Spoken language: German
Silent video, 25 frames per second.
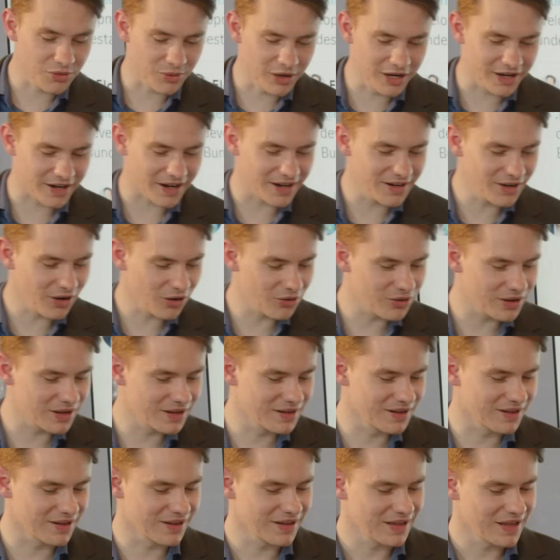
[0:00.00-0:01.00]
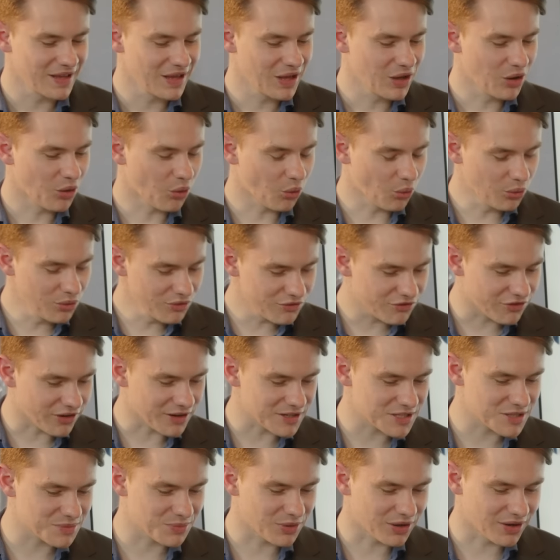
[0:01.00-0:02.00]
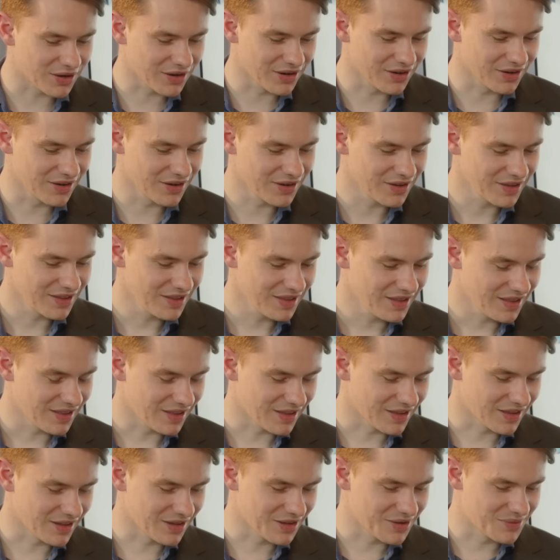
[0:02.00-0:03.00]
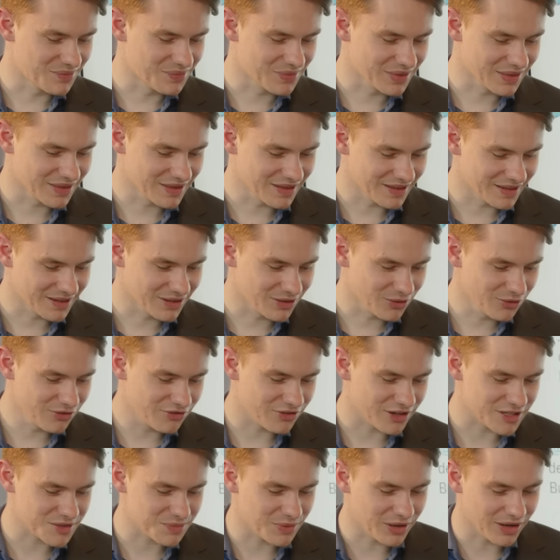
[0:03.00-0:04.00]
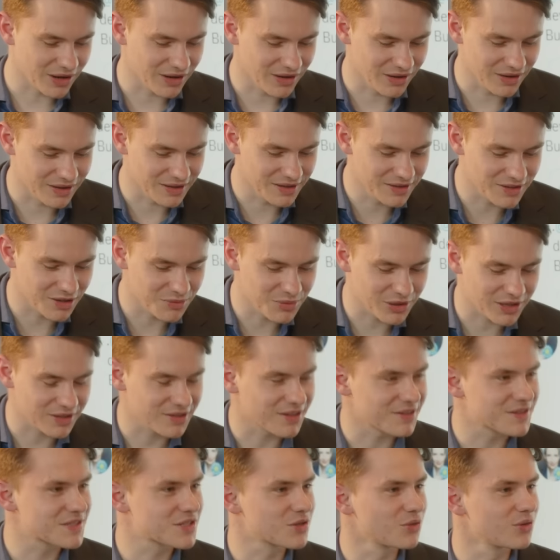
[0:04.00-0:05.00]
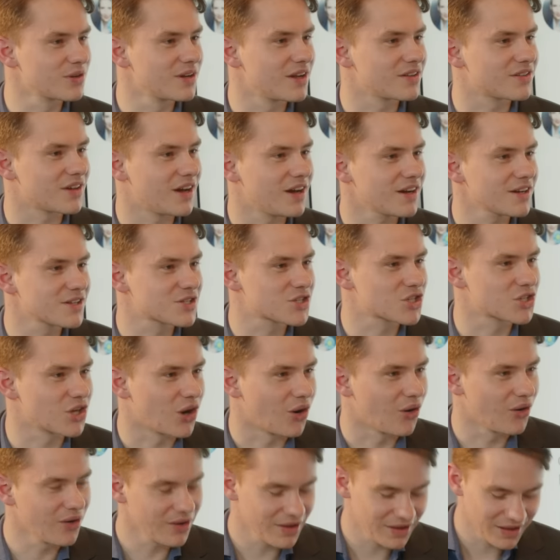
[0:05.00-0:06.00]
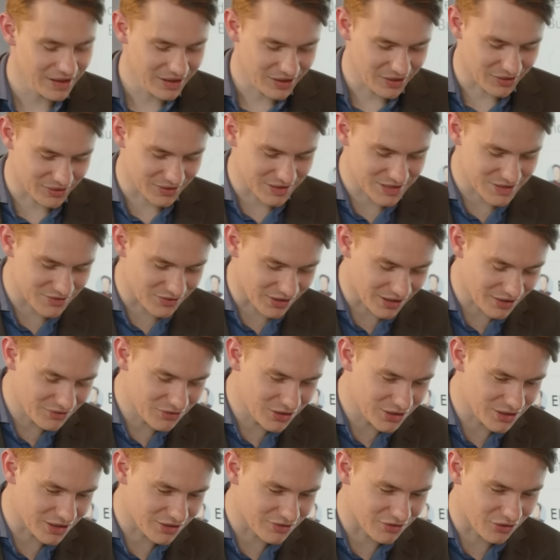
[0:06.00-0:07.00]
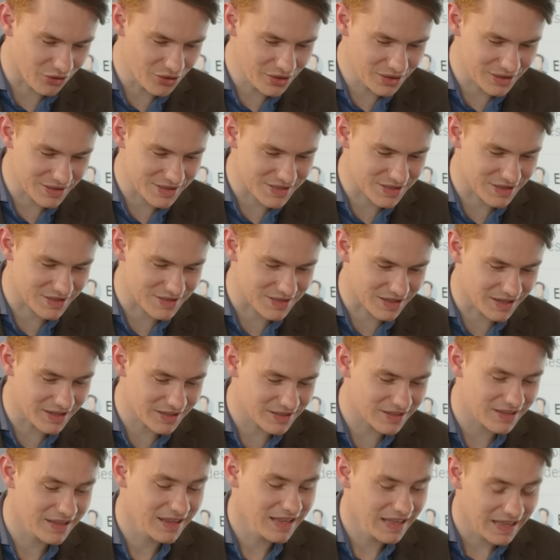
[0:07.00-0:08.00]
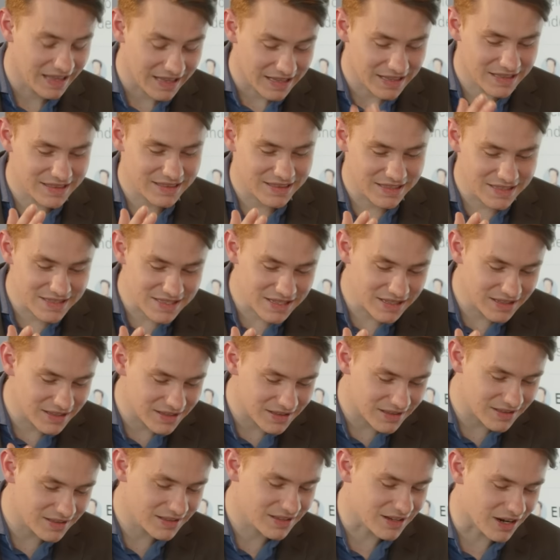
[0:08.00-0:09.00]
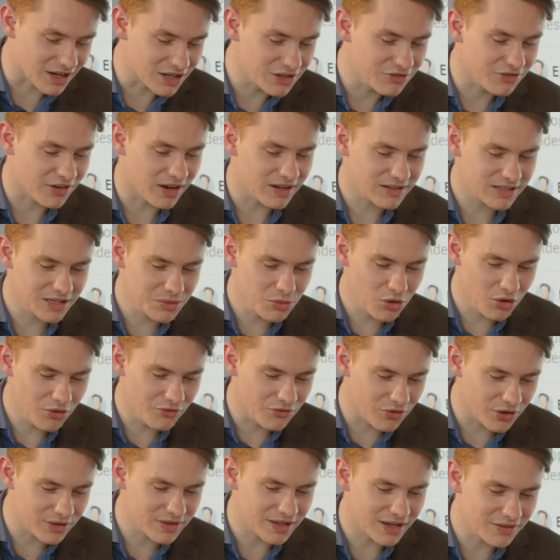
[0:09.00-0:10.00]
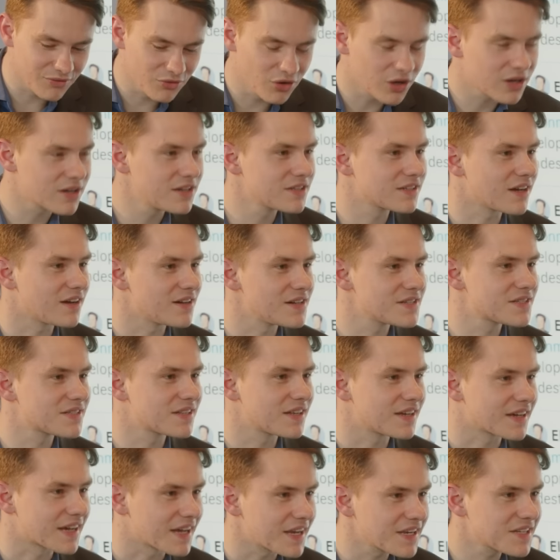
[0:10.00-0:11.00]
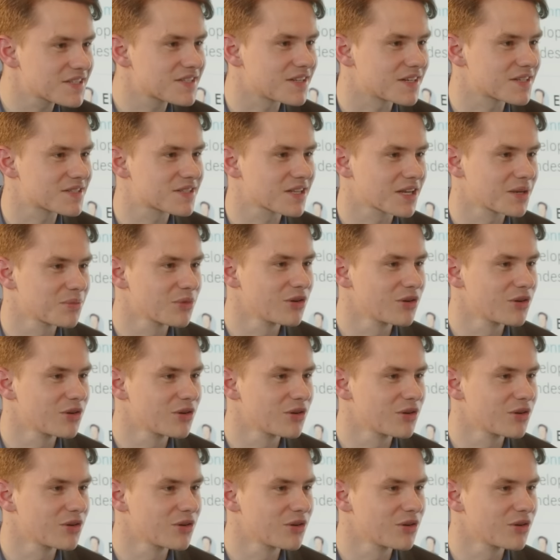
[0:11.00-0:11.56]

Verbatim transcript: noch reinhauen in eine unfassbare, ähm, eine unfassbare Interpretation der Tagesschau. Und zwar wird da Folgendes gesagt. Diese Kalifat-Demo wird dann wirklich als rechtsextrem